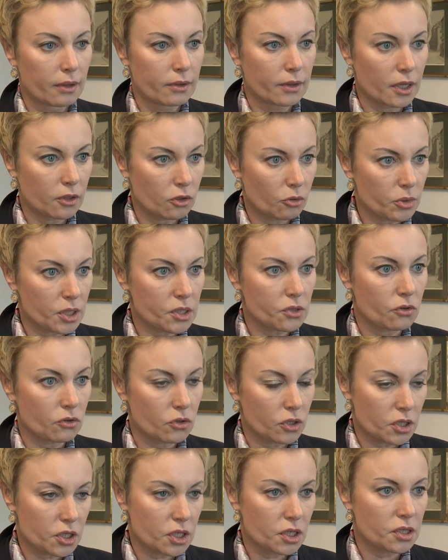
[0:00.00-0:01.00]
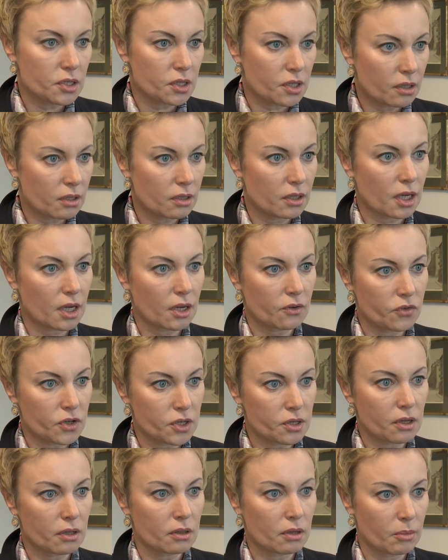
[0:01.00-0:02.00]
Natomiast one się niestety, tak jak
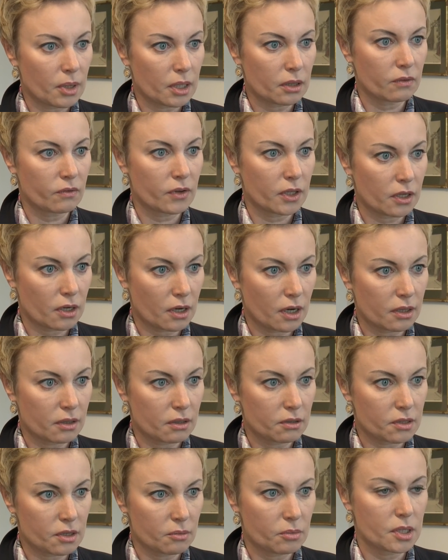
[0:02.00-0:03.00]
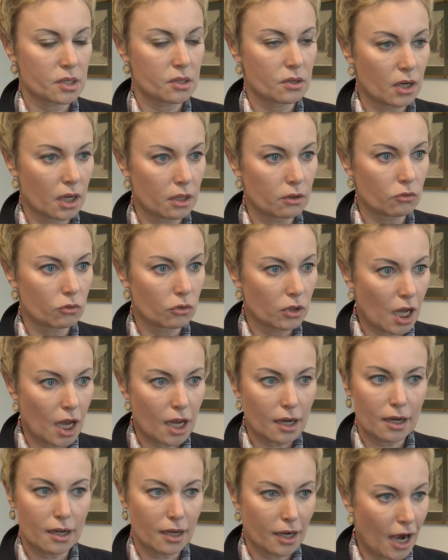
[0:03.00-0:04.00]
wszystkie tematy w energetyce, bez względu
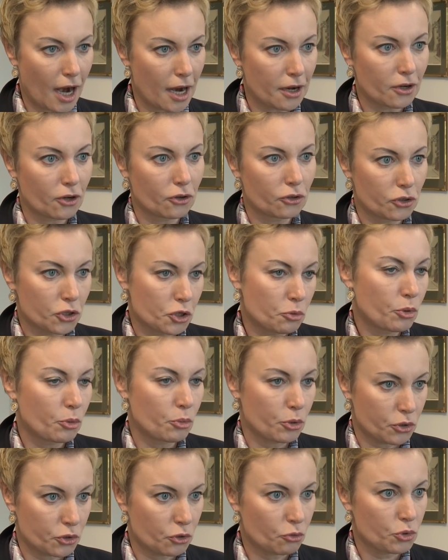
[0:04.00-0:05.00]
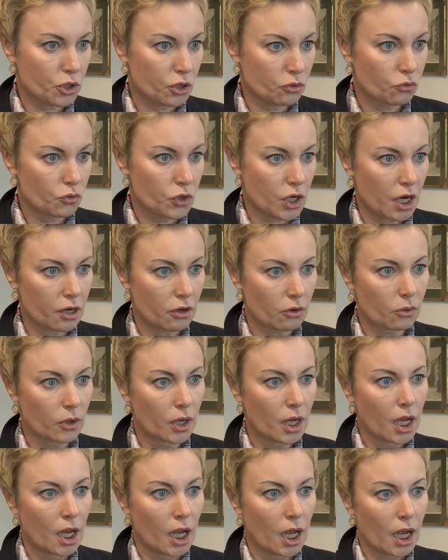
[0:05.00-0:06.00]
na kraj, one się po prostu przedłużają mają.
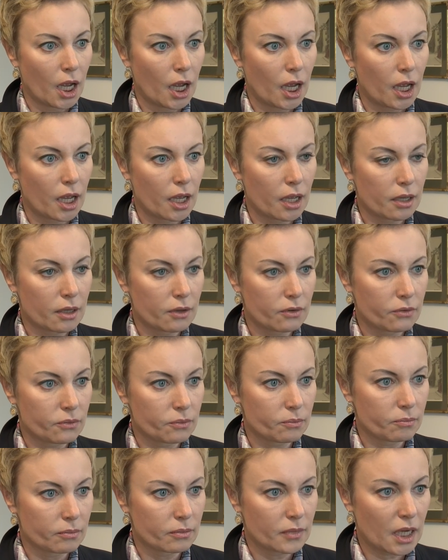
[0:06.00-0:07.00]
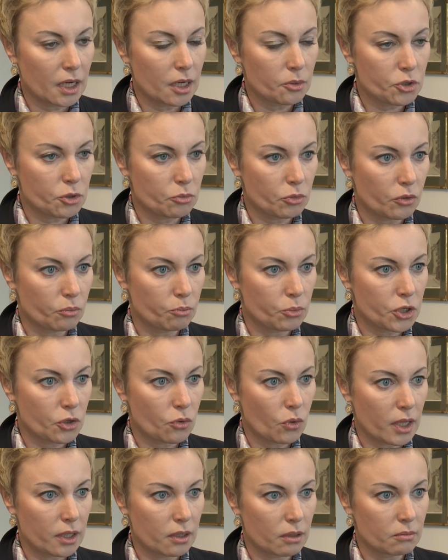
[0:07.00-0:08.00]
E, najlepszym
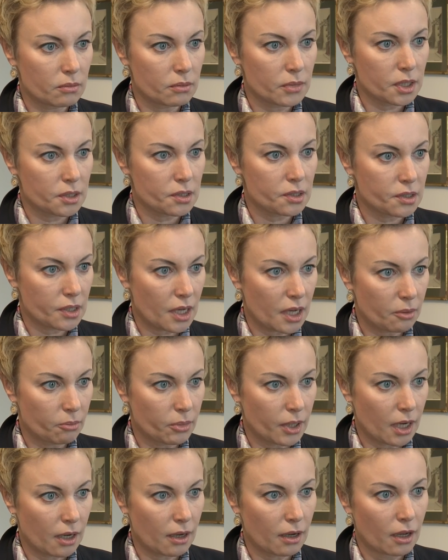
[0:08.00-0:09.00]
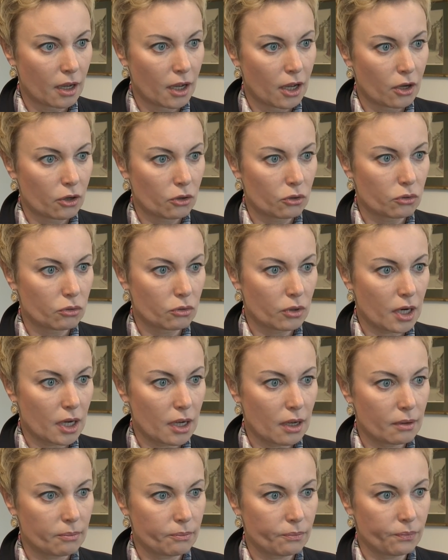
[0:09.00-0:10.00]
przykładem jest Serbia,
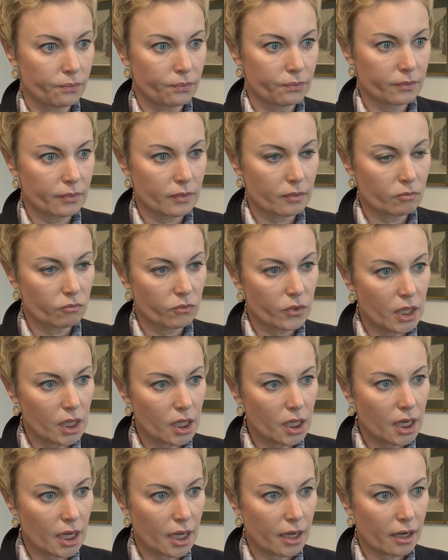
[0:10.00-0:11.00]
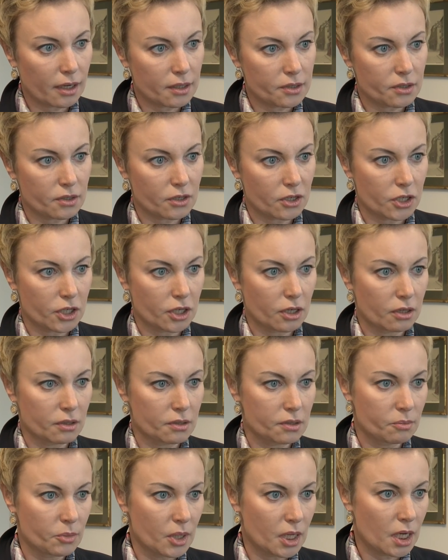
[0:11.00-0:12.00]
która mm, kilka razy się
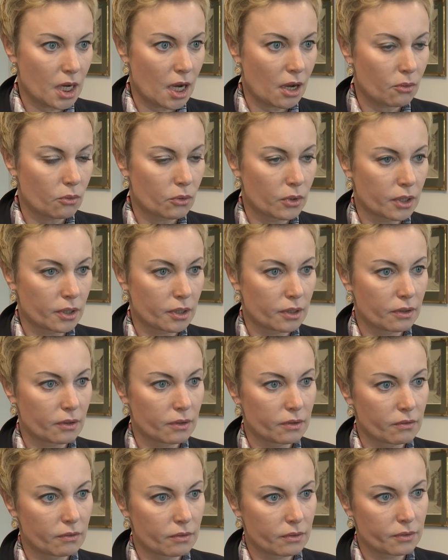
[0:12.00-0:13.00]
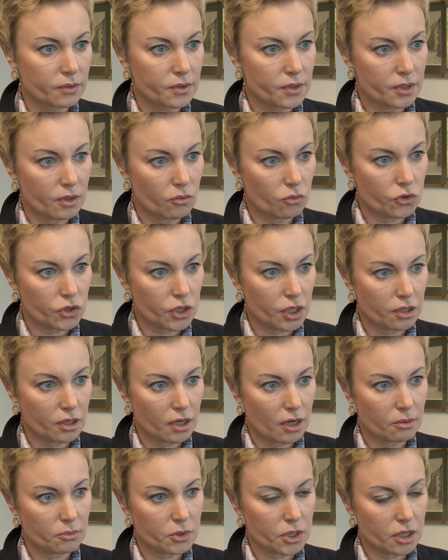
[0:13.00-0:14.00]
zmieniały y, z
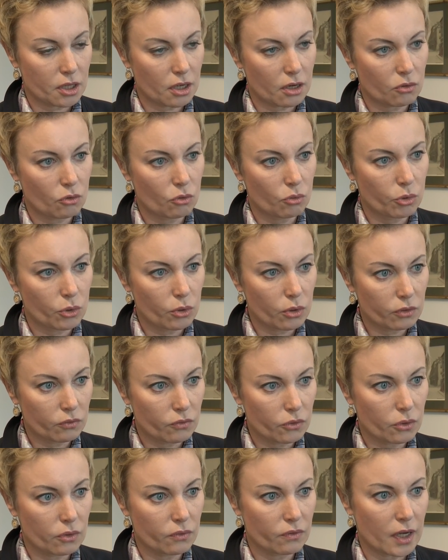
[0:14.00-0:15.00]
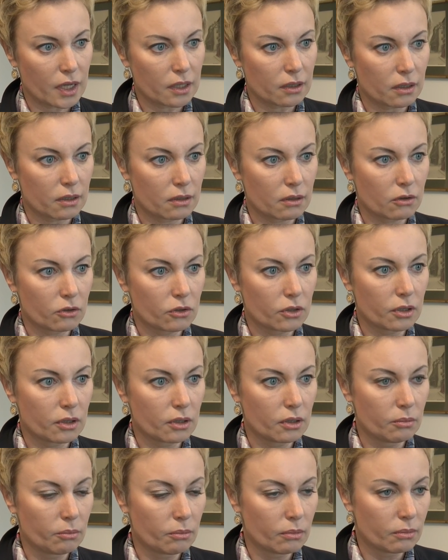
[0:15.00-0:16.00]
założenia przetargu, były odwoływane. No
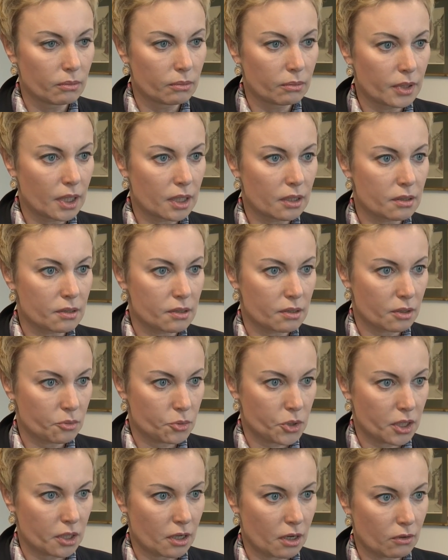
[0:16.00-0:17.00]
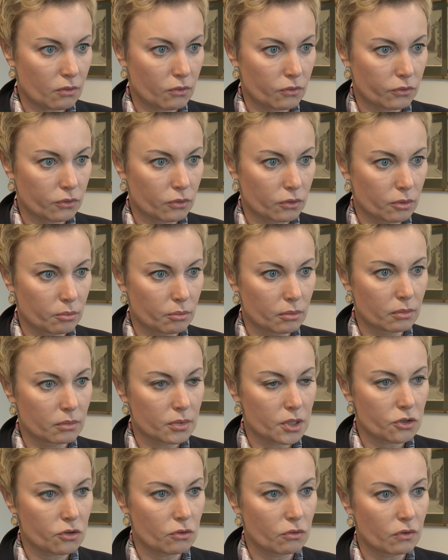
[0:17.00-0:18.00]
i jeden z tych przetargów, w którym
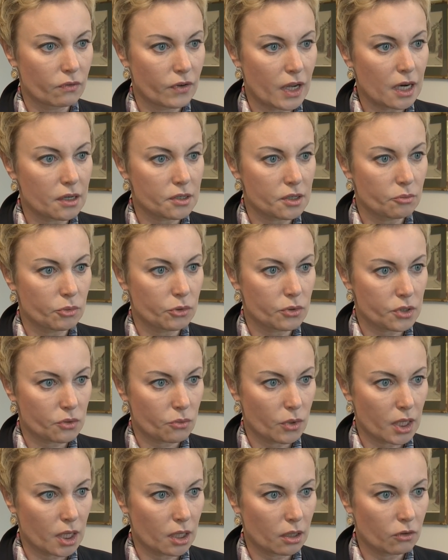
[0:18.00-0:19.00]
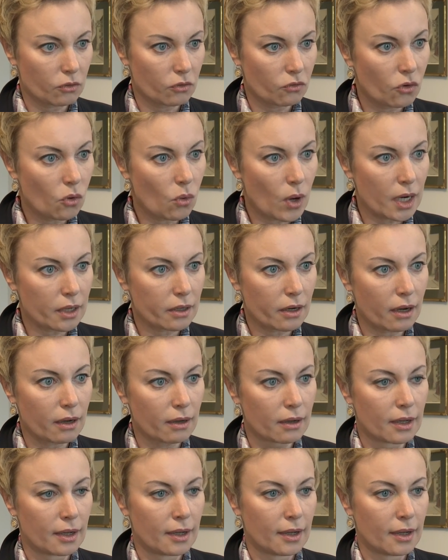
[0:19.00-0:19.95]
zresztą dwa razy były składane odwołania,